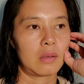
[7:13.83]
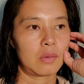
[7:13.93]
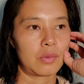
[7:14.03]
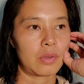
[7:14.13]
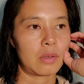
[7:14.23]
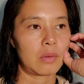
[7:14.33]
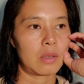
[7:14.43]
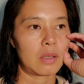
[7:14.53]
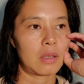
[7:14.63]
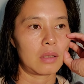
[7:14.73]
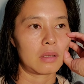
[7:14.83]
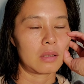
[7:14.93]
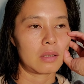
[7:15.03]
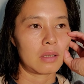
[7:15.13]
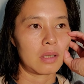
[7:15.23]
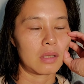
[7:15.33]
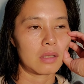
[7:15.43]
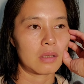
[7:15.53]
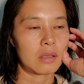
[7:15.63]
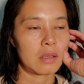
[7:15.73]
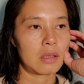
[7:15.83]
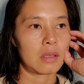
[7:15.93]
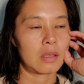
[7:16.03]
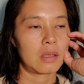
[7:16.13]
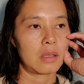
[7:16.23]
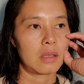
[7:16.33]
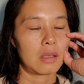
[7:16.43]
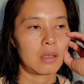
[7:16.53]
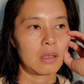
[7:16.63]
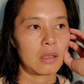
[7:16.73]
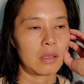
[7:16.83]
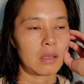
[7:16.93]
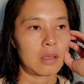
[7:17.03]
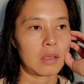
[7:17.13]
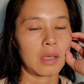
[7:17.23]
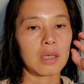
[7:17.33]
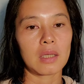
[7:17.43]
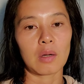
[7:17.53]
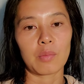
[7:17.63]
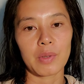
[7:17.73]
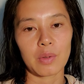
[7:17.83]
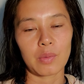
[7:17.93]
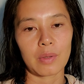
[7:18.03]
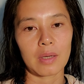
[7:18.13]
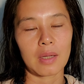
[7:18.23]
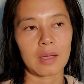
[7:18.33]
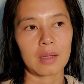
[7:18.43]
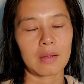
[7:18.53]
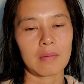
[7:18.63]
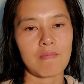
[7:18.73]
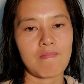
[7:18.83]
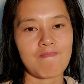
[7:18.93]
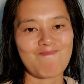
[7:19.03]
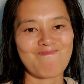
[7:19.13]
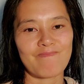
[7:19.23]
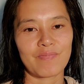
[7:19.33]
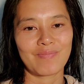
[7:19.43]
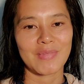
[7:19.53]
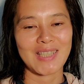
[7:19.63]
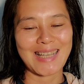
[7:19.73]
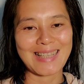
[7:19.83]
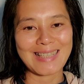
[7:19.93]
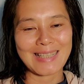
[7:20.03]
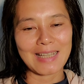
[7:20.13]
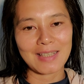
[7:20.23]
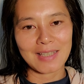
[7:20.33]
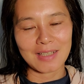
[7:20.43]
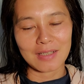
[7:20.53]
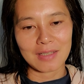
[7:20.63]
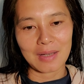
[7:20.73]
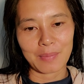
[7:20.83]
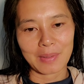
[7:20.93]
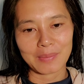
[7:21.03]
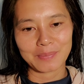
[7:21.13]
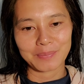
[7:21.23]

我觉得话那个心还是可以，呃，可以调变回来。嗯，先今天暂时这样吧。